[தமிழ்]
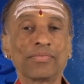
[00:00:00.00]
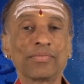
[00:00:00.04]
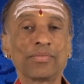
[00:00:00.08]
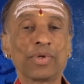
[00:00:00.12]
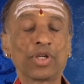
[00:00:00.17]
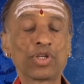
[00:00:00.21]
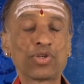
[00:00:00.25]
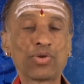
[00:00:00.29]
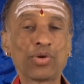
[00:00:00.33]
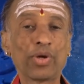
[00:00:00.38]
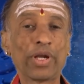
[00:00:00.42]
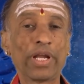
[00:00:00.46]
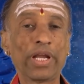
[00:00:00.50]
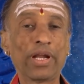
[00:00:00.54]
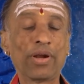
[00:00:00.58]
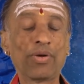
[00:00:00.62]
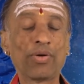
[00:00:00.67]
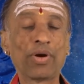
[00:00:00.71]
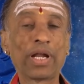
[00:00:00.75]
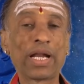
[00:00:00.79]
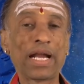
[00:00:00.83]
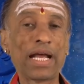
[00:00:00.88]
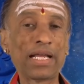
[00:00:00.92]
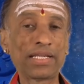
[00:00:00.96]
இப்போ சூரியன்
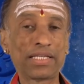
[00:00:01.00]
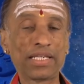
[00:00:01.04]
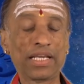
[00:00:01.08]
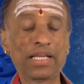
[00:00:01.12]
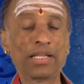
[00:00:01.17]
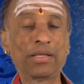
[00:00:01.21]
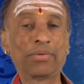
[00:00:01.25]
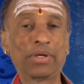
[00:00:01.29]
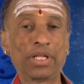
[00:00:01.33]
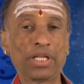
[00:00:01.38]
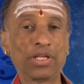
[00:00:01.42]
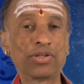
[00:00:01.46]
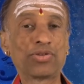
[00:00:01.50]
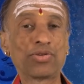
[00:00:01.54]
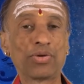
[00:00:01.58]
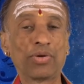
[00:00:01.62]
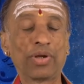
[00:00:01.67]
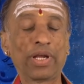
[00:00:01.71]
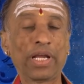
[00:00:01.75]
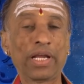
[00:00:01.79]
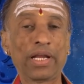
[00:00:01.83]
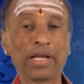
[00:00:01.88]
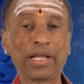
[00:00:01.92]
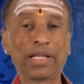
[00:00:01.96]
உங்கள் ராசி அதிபதி
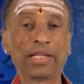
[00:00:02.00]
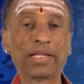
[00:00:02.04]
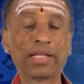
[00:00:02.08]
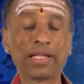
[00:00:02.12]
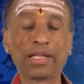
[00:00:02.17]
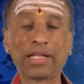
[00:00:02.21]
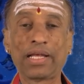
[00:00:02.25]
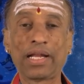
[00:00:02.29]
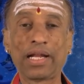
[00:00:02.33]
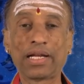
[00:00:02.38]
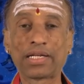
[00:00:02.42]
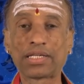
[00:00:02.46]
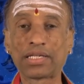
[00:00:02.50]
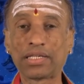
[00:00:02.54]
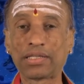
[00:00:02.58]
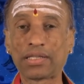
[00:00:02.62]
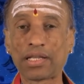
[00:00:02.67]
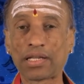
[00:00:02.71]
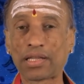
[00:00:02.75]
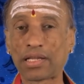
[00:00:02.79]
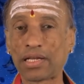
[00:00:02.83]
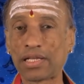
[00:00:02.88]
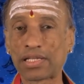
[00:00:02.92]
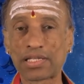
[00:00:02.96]
சூரியன் எந்தெந்த
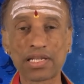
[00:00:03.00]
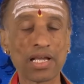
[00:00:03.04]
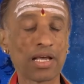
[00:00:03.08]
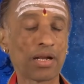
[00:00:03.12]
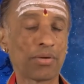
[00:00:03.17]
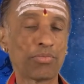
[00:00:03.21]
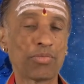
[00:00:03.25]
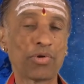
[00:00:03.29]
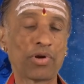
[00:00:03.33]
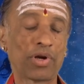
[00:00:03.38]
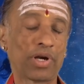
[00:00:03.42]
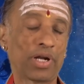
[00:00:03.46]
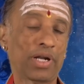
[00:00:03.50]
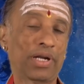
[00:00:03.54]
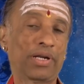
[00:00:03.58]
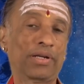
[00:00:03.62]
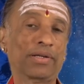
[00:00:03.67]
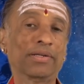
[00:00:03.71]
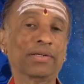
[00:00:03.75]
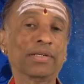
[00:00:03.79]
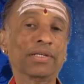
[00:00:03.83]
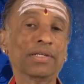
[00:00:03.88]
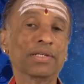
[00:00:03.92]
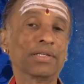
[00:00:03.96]
நட்சத்திரத்தில் சாரம் போகிறாரு
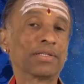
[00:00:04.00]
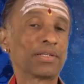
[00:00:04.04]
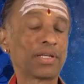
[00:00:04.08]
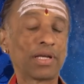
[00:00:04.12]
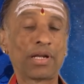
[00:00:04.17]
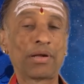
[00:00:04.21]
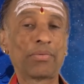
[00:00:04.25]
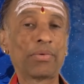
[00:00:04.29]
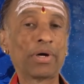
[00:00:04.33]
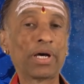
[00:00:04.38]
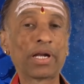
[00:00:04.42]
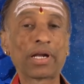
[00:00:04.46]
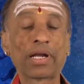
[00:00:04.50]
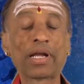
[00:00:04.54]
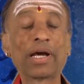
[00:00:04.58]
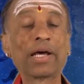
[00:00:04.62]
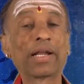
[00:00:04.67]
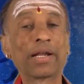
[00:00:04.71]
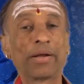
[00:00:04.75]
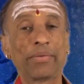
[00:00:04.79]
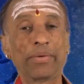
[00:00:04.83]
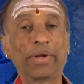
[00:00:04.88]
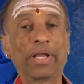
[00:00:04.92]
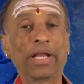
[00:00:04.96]
சாரமாக
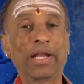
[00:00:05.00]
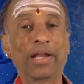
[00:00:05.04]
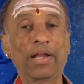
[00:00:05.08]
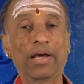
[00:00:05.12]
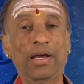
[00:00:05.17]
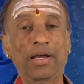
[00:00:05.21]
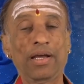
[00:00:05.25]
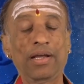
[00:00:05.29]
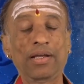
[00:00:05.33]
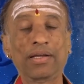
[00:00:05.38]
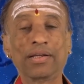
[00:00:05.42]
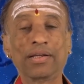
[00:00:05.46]
இருக்கார் அப்படின்னா